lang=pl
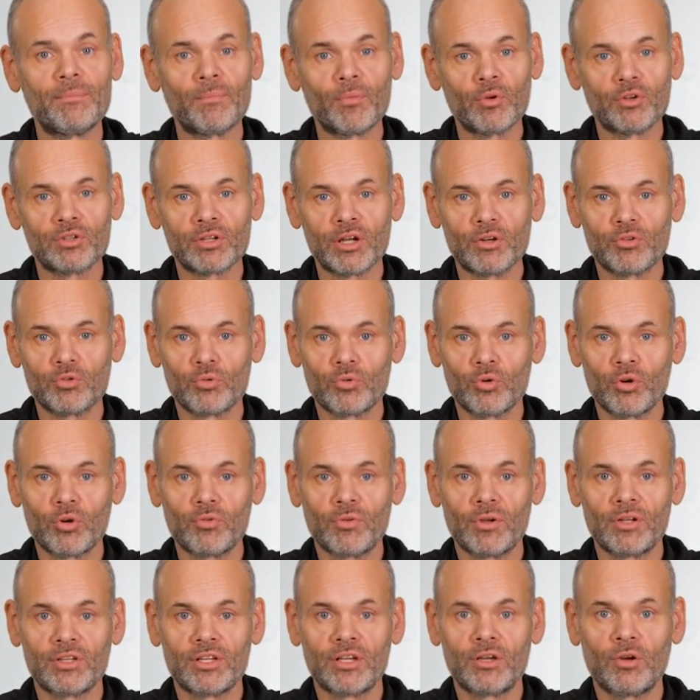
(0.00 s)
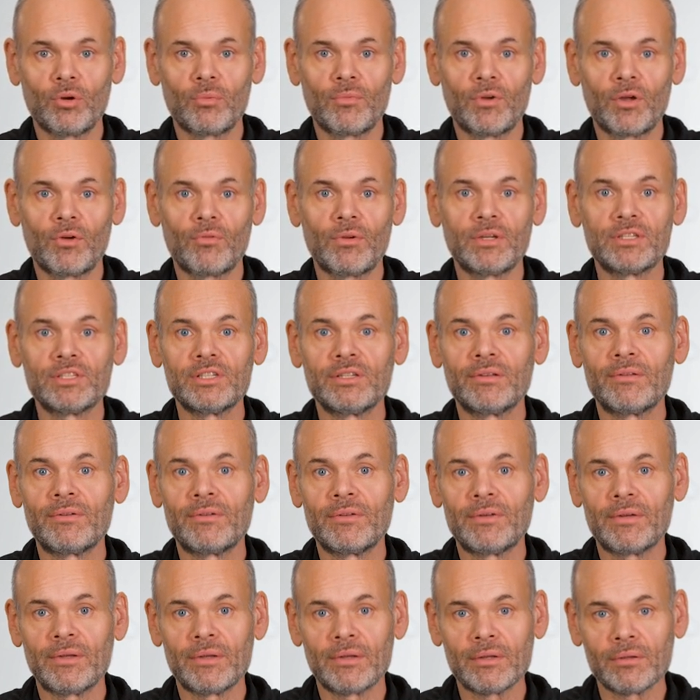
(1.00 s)
Można drukować i kopiować.
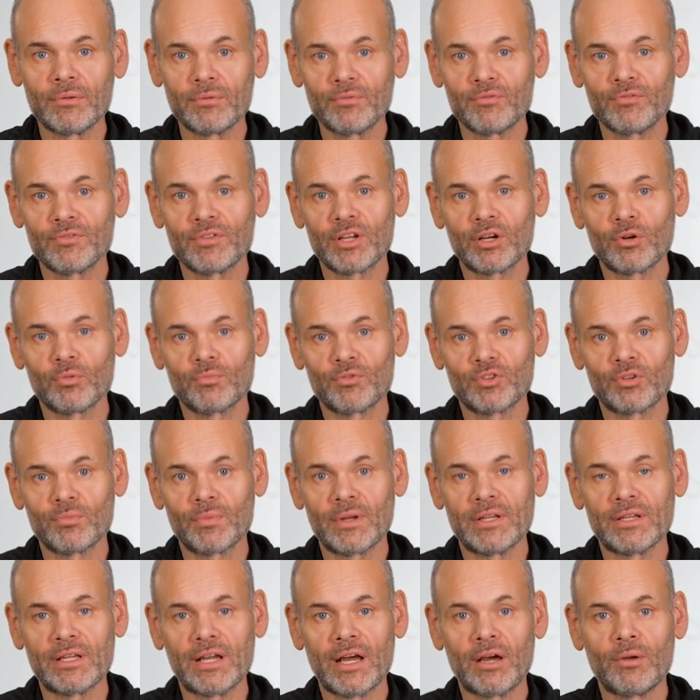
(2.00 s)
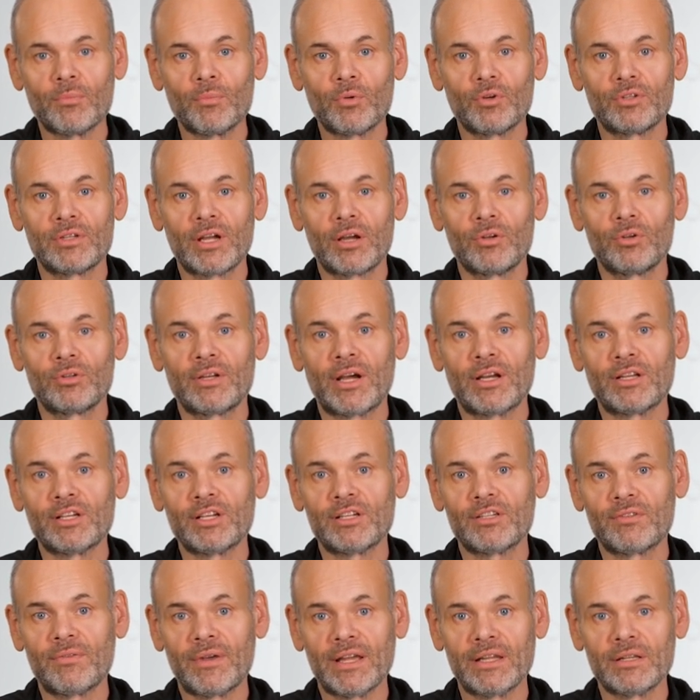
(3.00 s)
W wielu przypadkach można go
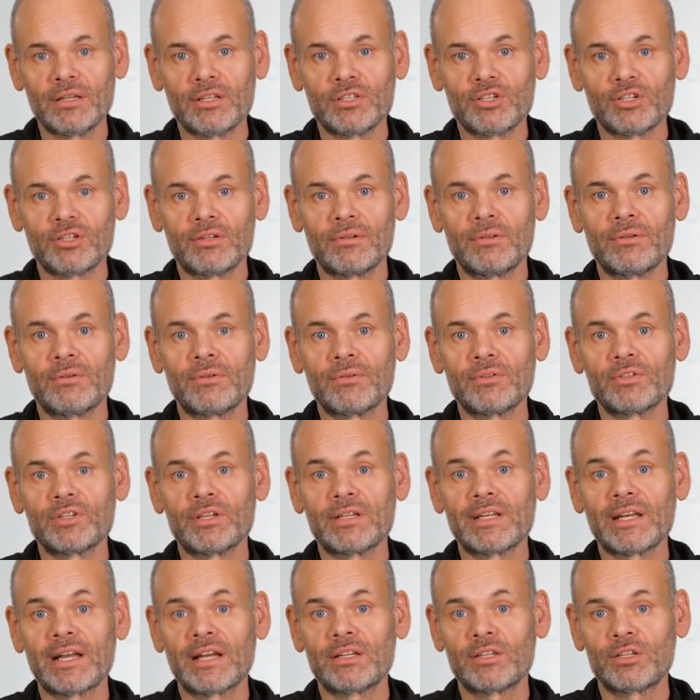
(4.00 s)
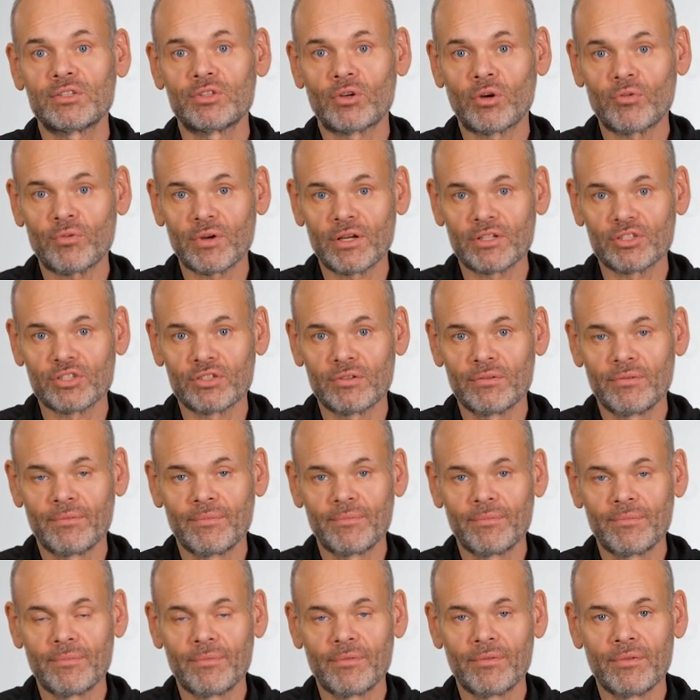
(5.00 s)
także zmienić, czyli edytować,
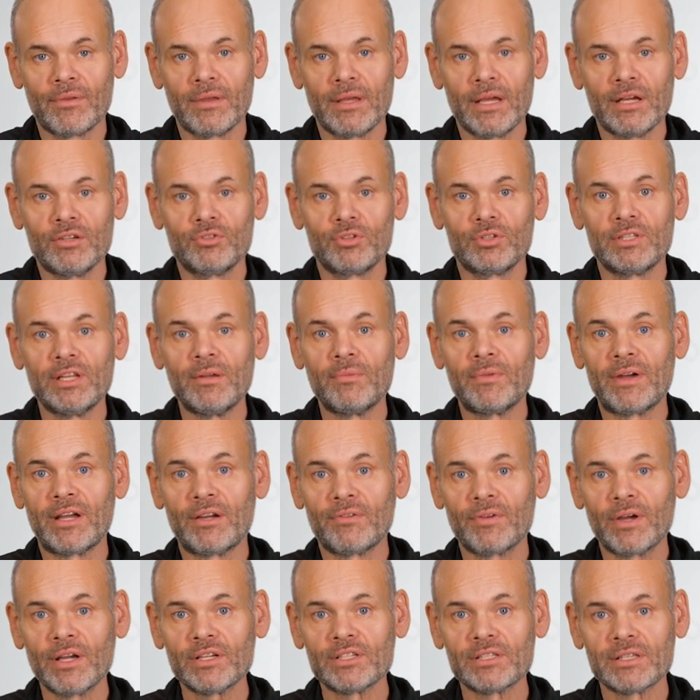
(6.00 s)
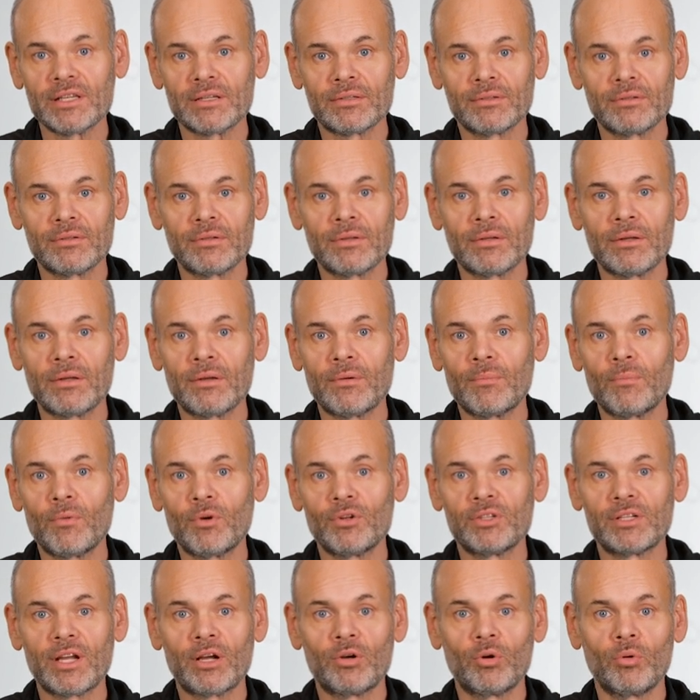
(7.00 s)
a co nie mniej ważne,
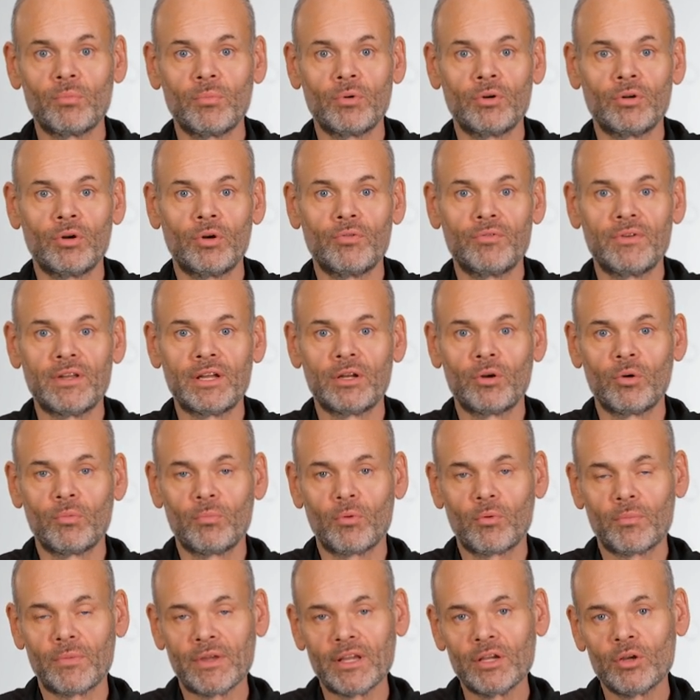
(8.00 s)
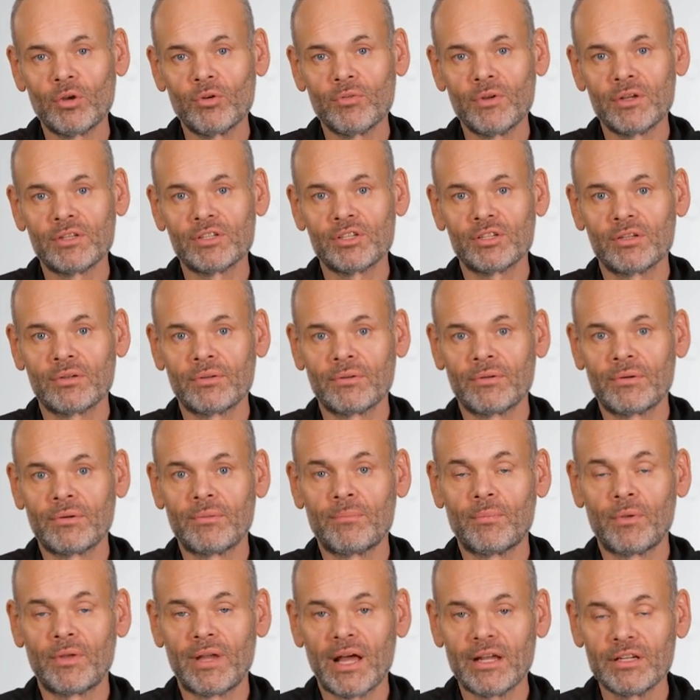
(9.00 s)
można go ponownie opublikować.
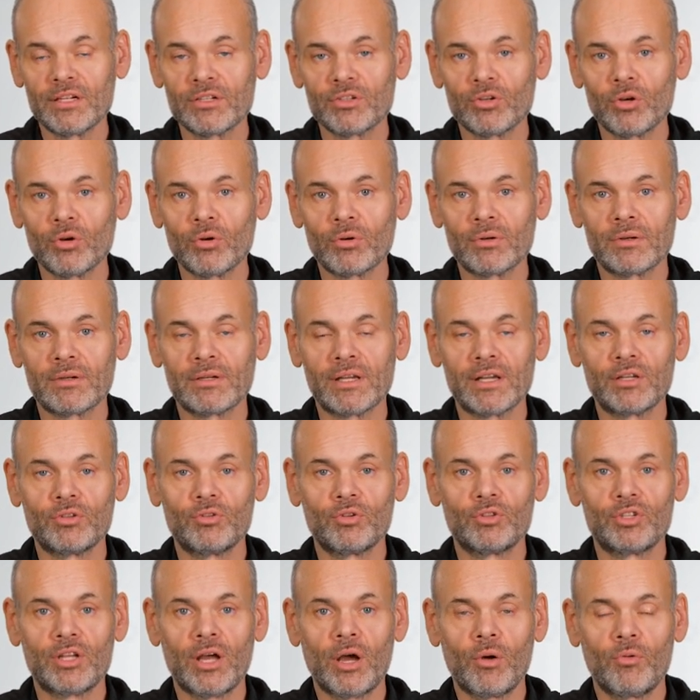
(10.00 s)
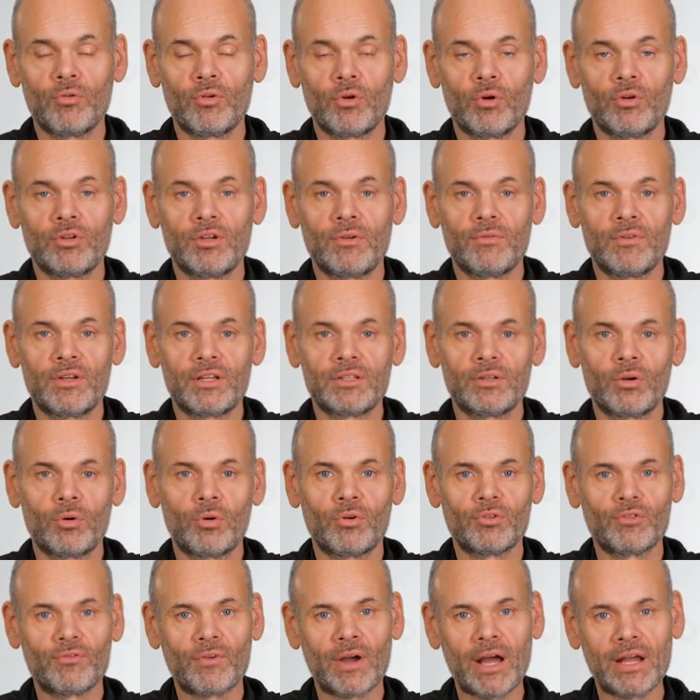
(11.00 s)
Ponadto niektórzy autorzy przez
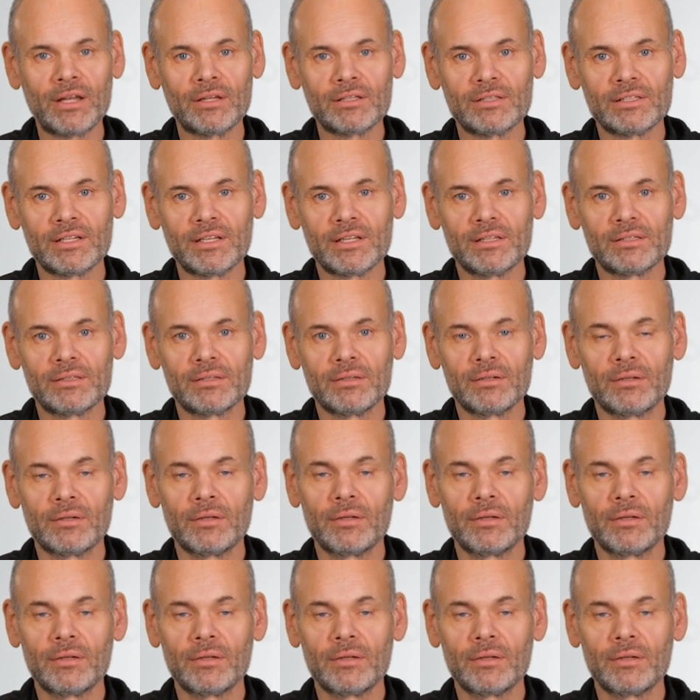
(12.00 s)
otwarty